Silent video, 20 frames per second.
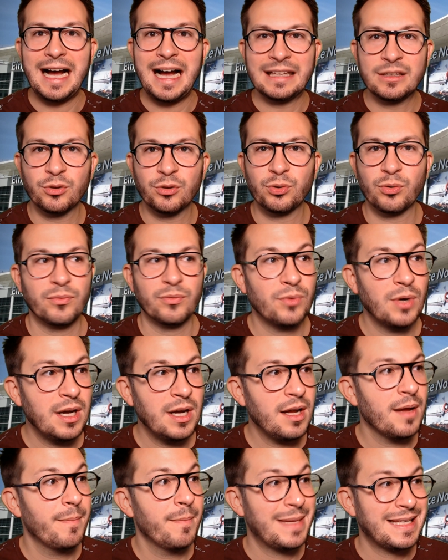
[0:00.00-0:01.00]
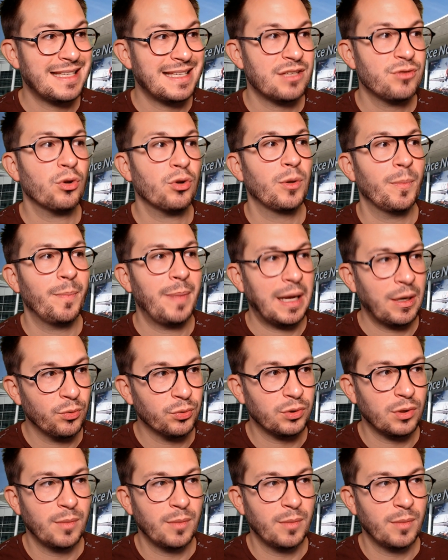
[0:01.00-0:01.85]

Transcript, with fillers: attendons de voir, mais c'est sûr que par contre,